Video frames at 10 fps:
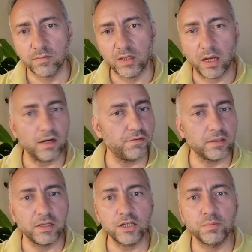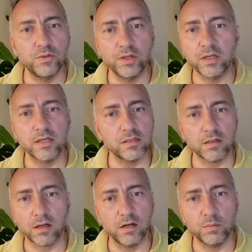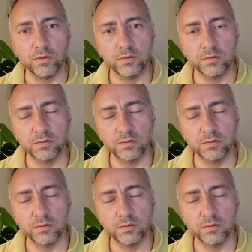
تعرف قديش بده ينكسر قلبه